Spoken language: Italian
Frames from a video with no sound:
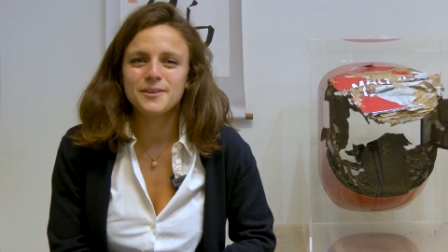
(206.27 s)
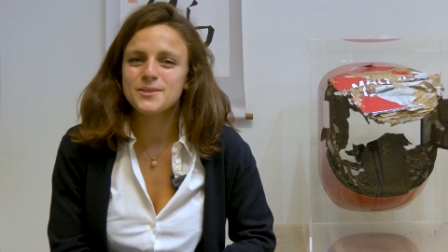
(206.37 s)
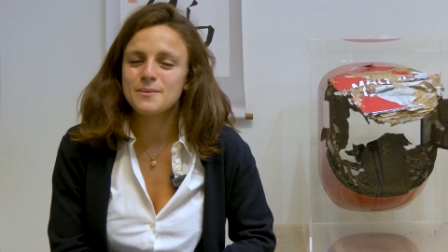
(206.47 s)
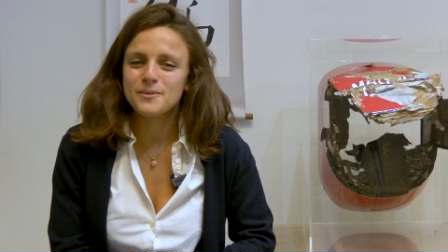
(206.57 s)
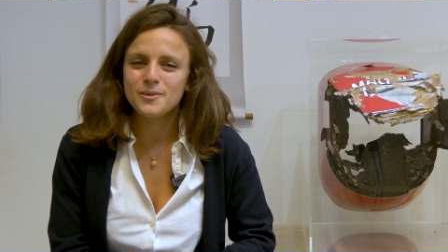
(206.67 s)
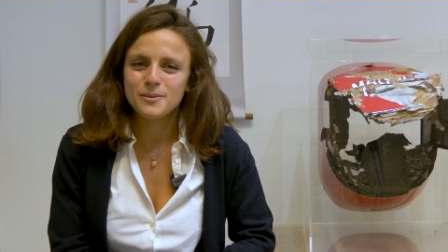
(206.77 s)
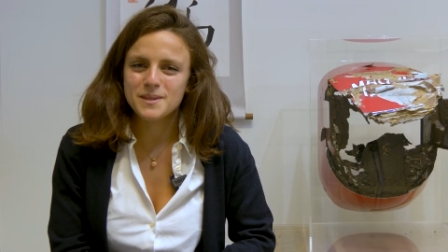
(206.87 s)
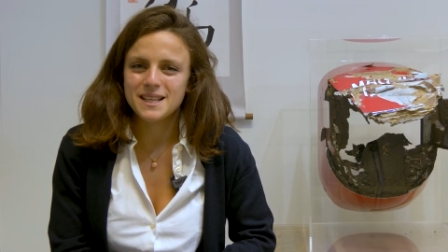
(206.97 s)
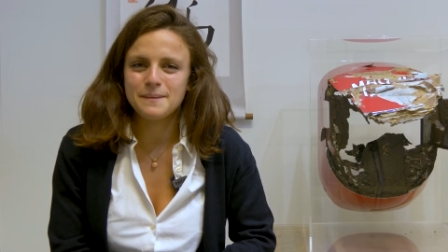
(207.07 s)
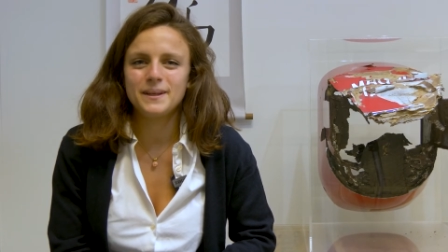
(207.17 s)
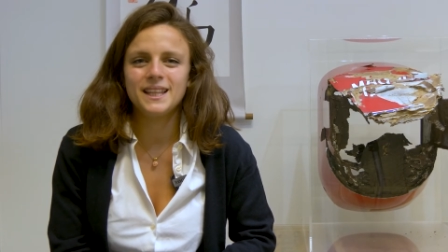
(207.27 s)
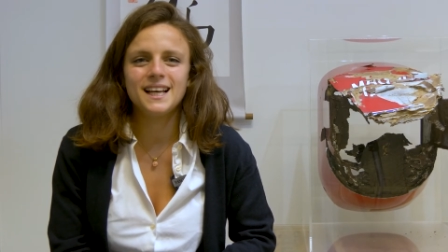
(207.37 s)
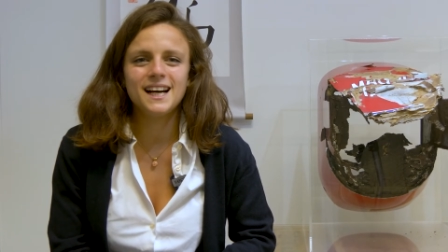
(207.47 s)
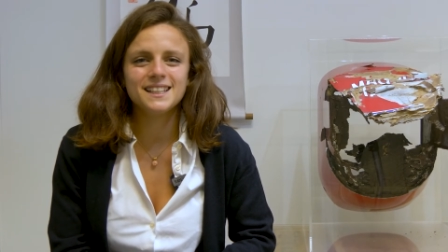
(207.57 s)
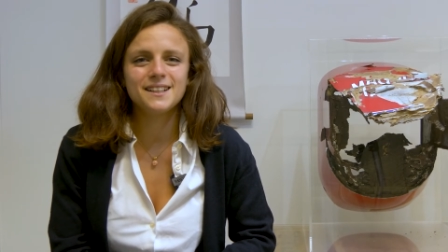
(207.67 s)
non sapevo come sarebbe
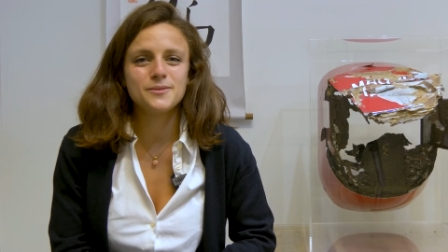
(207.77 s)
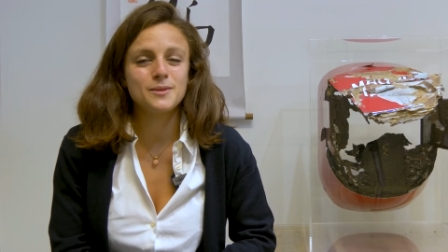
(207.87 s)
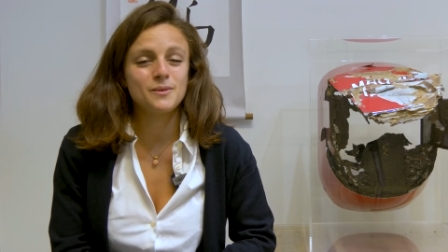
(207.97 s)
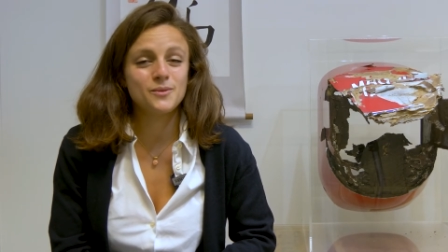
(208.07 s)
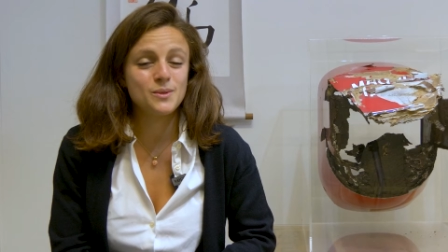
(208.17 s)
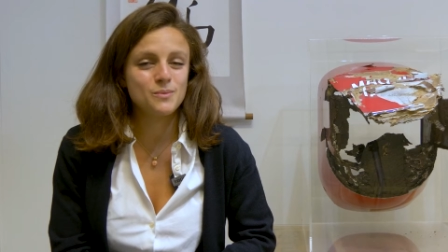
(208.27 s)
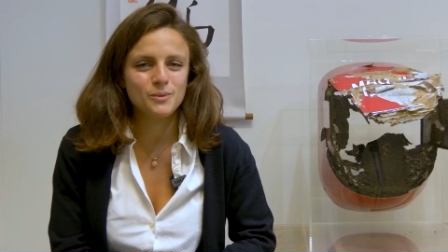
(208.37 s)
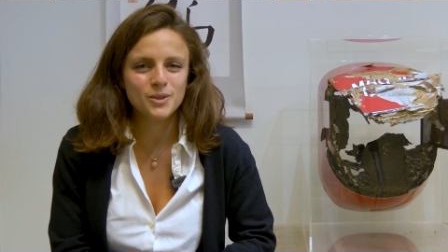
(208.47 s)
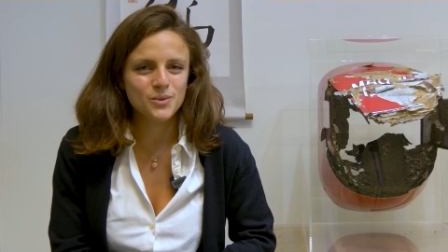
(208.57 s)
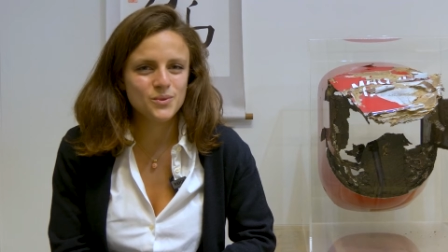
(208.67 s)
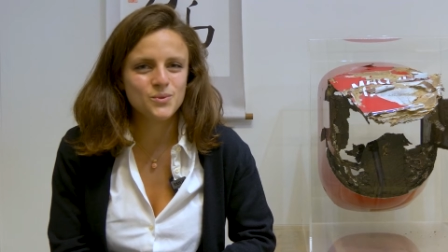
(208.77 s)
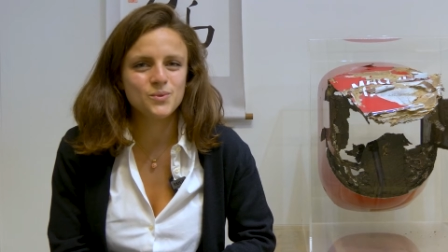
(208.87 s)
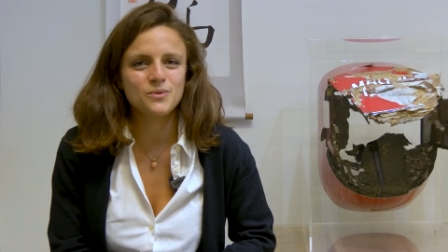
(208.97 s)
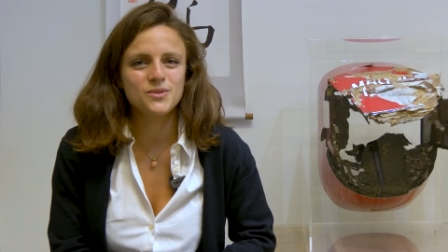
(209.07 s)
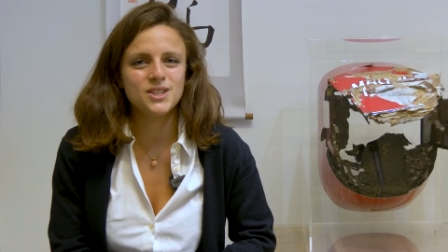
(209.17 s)
andata, non sapevo se il mio metodo di
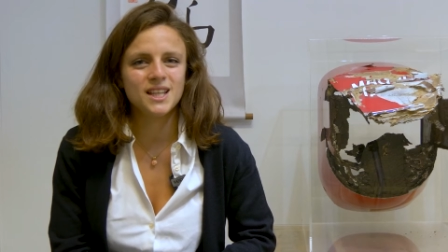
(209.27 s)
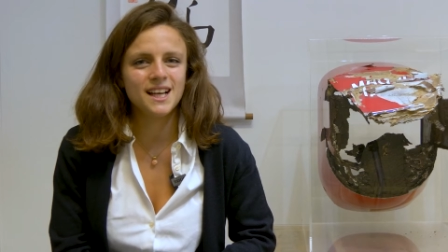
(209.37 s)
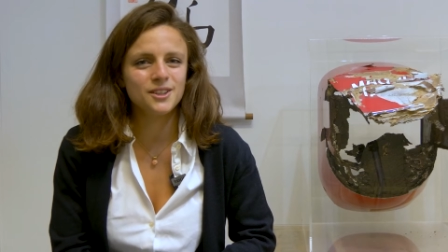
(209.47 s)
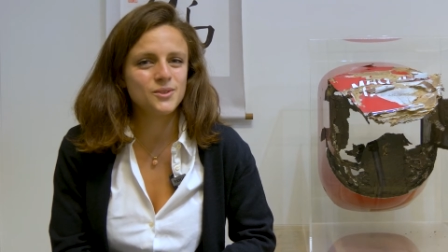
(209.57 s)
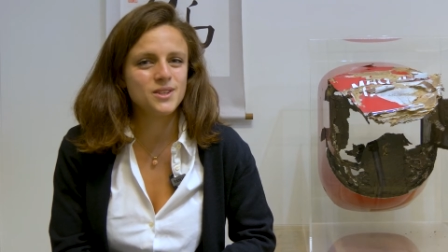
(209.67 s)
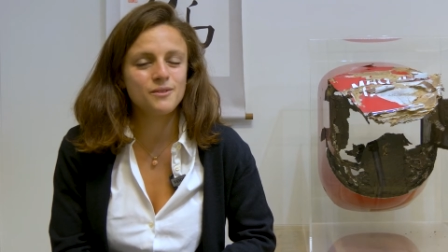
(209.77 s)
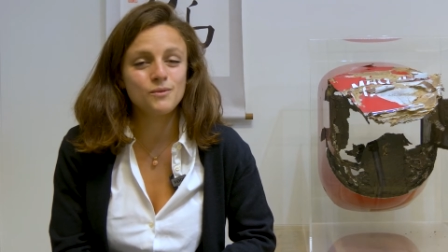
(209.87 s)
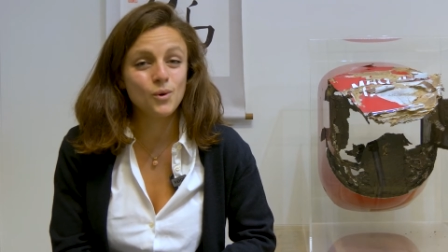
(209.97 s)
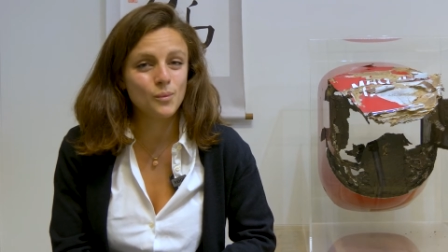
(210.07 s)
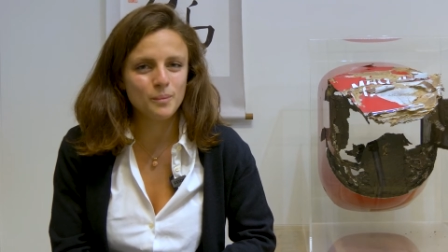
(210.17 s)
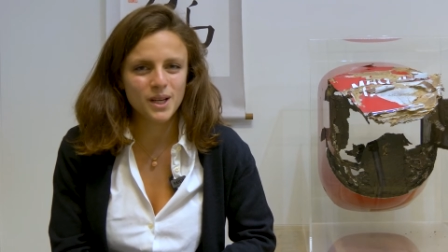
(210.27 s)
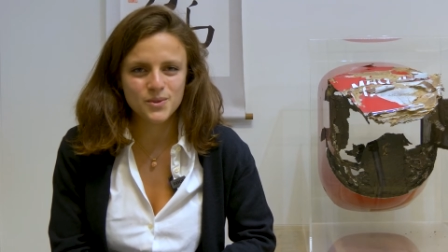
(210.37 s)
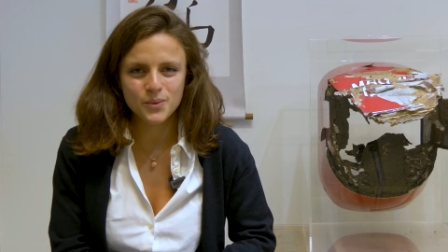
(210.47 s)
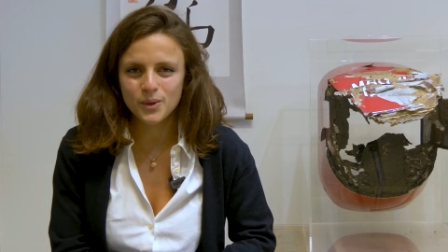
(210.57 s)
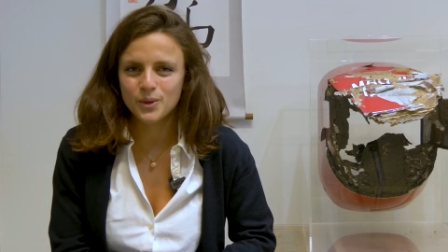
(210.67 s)
studio fosse adatto, se avevo
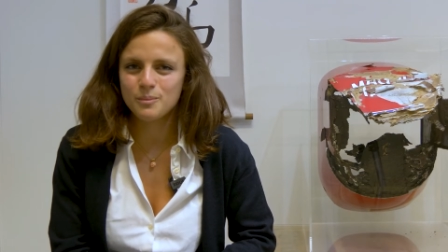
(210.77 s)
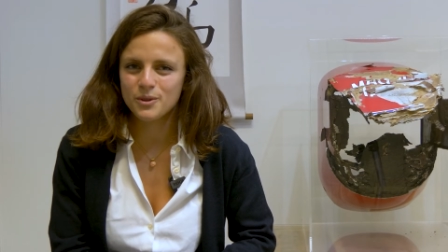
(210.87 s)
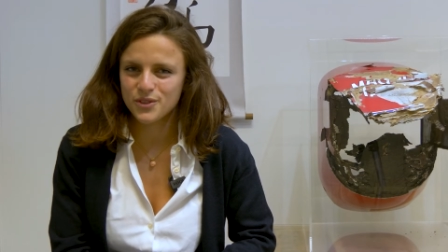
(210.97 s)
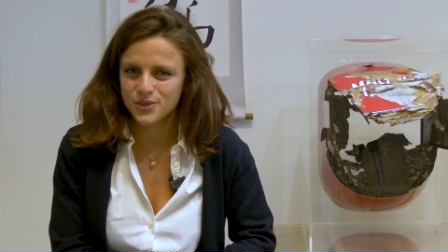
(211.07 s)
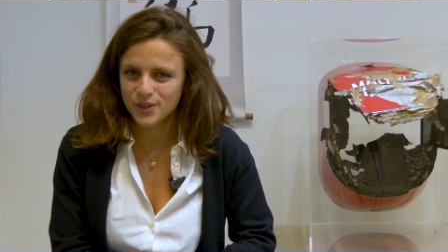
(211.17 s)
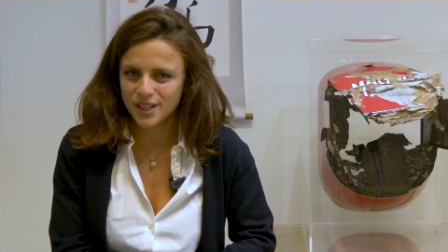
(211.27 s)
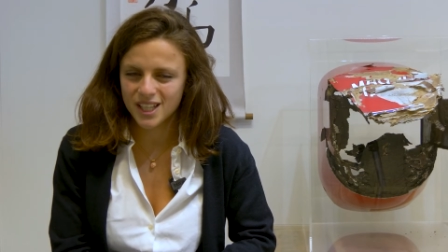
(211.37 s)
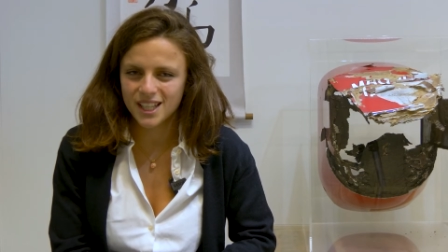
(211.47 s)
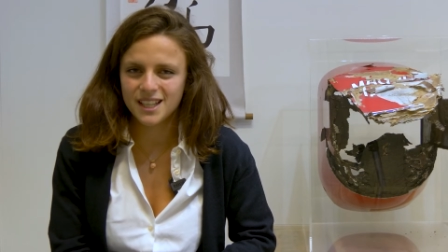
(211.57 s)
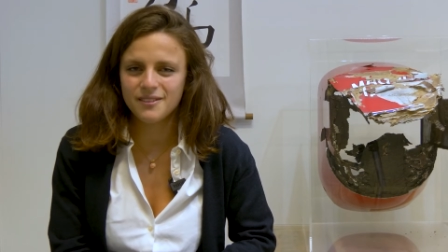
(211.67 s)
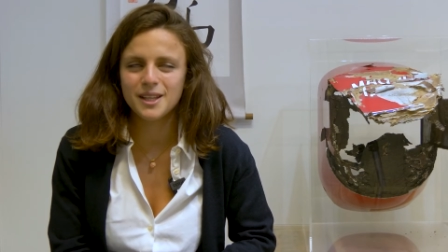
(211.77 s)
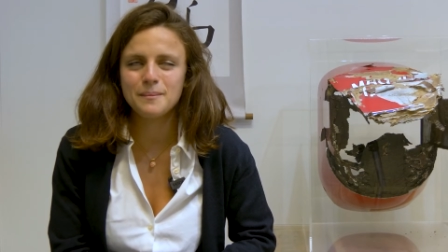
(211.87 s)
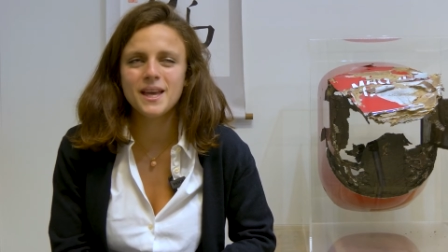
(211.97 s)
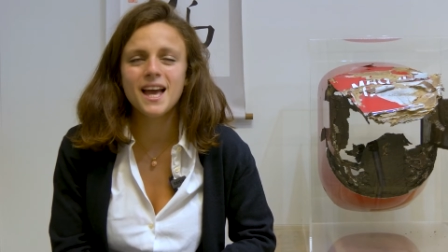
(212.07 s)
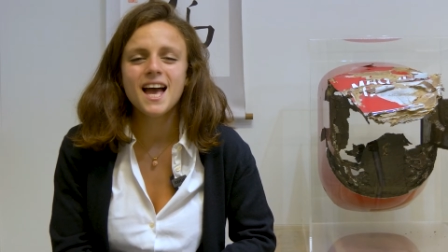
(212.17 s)
compreso quello che il professore richiedeva da
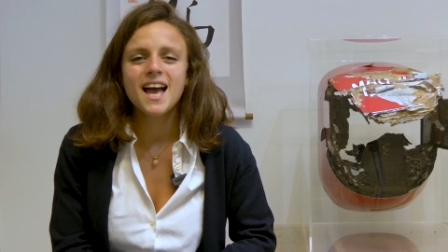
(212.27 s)
me,